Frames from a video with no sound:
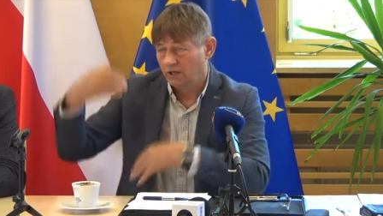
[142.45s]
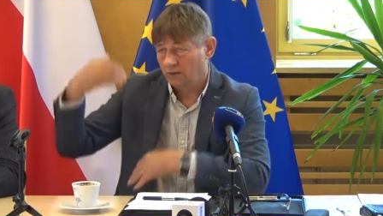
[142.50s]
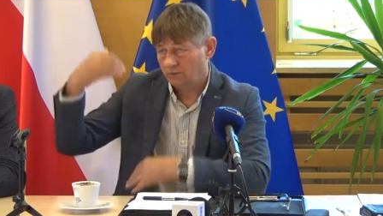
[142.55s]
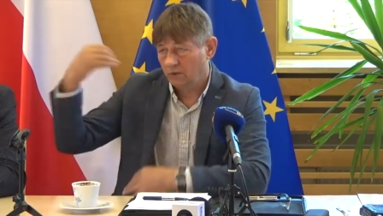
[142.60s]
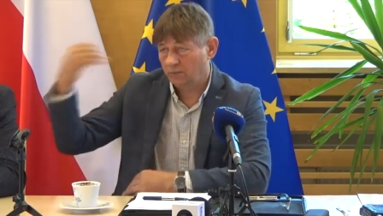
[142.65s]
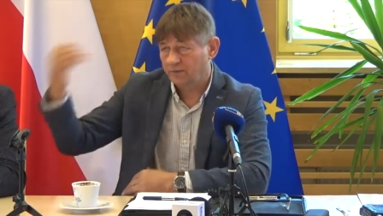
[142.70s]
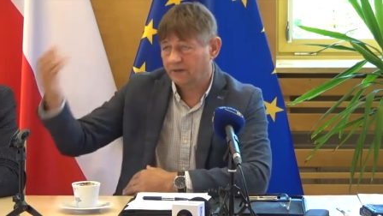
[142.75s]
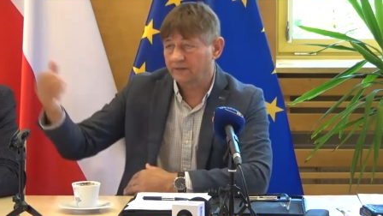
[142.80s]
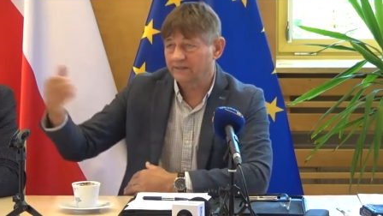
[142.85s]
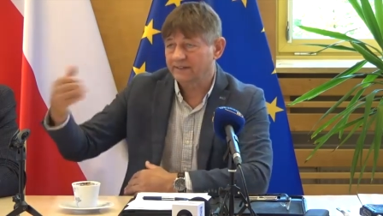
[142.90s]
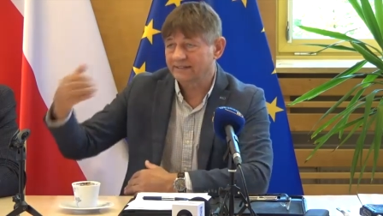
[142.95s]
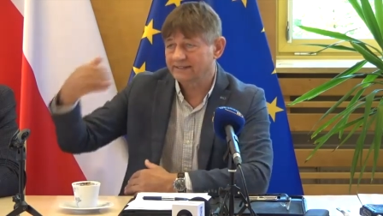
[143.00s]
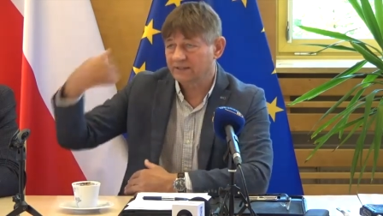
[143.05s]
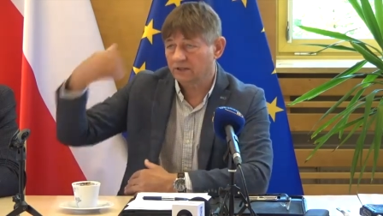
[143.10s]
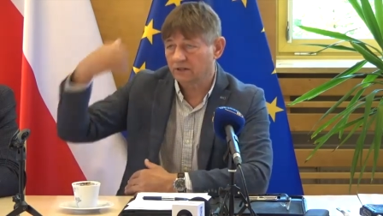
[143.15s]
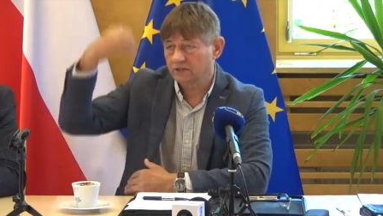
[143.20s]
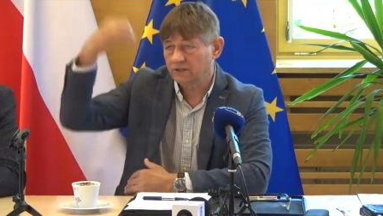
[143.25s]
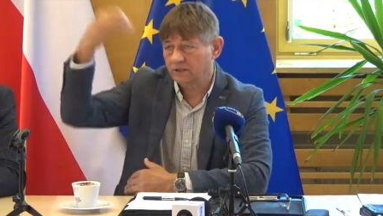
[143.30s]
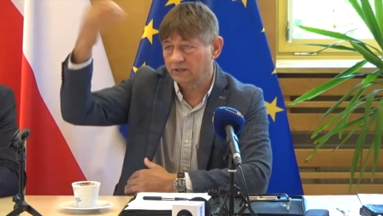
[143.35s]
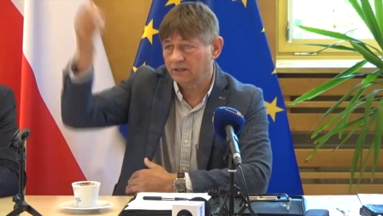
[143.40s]
po prawej
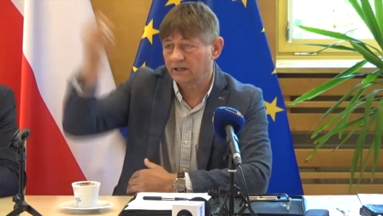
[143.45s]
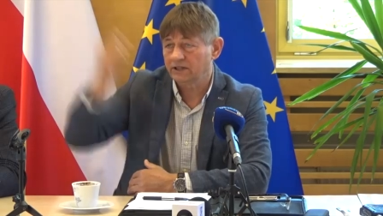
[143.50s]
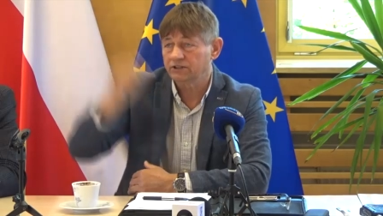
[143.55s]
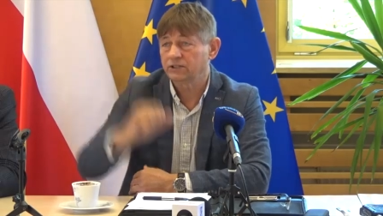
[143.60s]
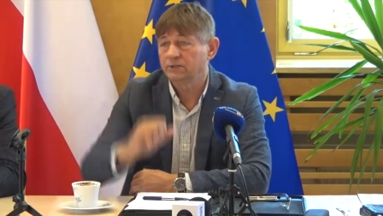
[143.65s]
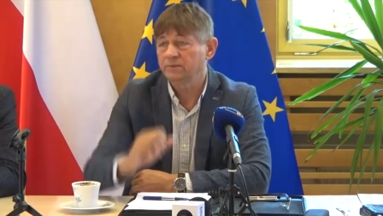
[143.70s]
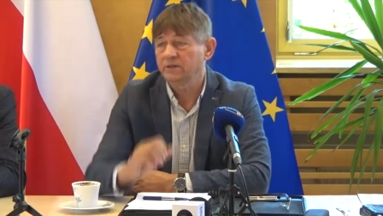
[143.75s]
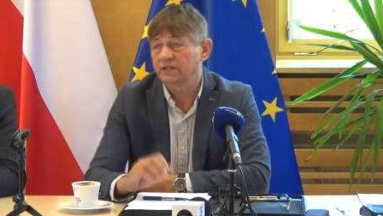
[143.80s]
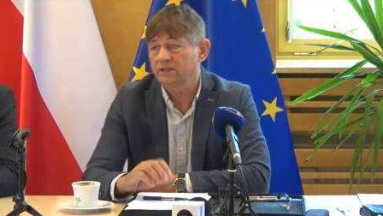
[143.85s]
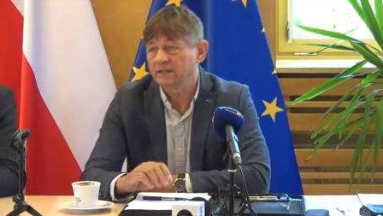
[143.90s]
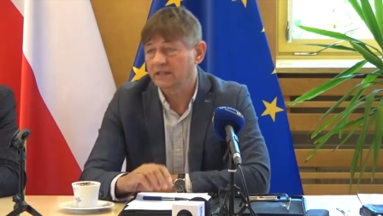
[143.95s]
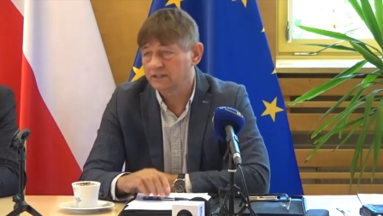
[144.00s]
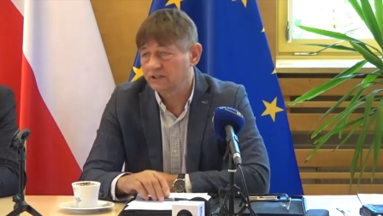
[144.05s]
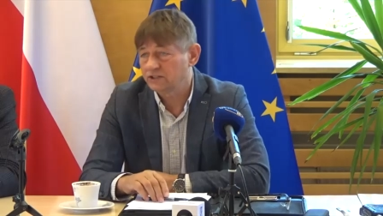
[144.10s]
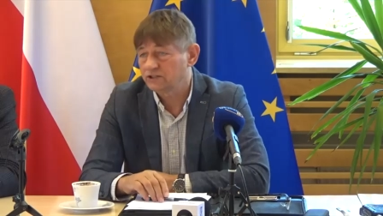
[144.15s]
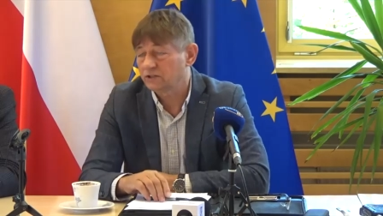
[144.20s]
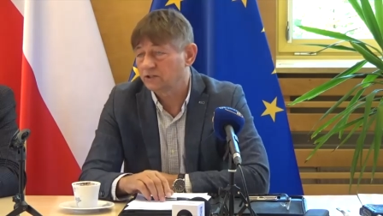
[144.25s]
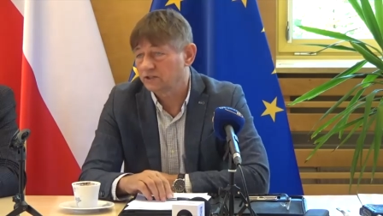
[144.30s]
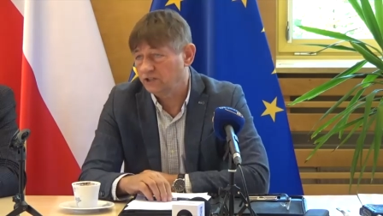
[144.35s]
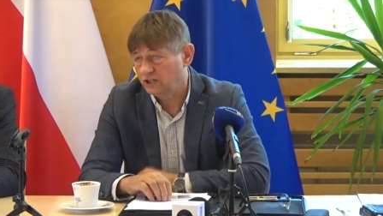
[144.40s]
stronie jedziemy nad
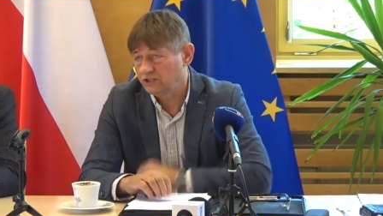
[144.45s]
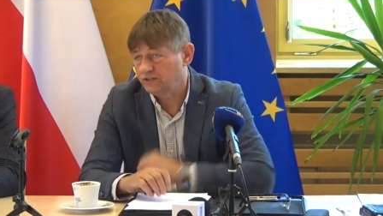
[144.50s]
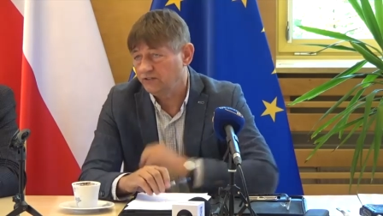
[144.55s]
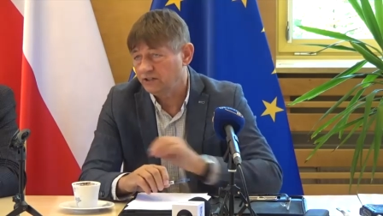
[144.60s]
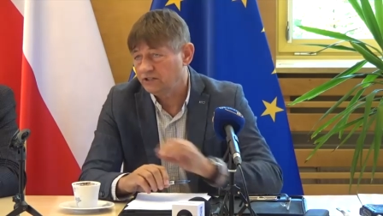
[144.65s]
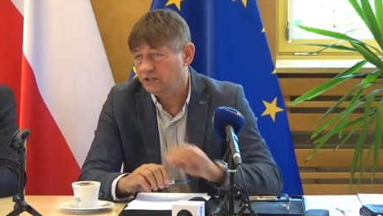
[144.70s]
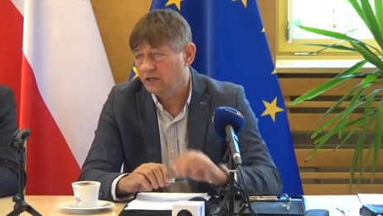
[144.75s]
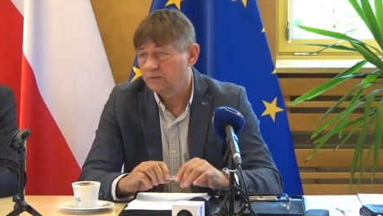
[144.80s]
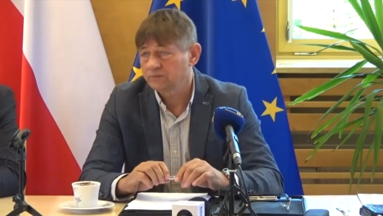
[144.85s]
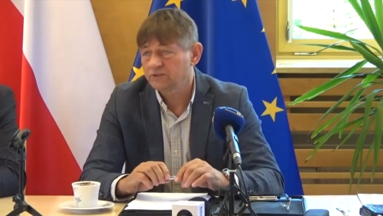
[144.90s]
jezioro Niedźwiedź,